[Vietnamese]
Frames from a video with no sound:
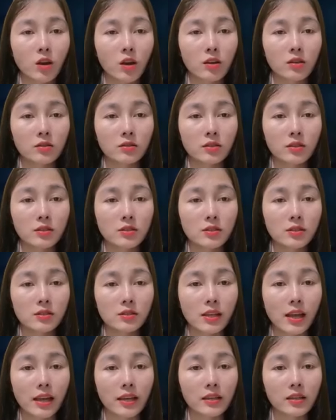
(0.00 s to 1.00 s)
mình sang
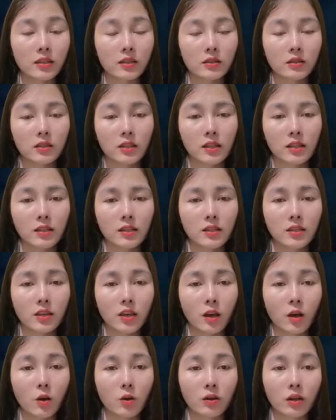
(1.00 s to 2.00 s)
nhà Xuân hỏi xem
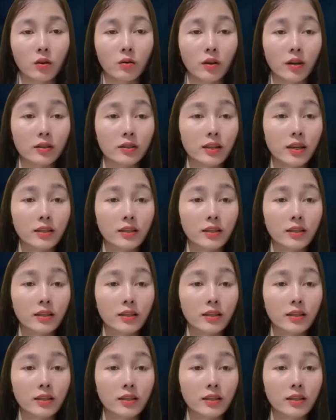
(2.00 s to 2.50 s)
có hay không.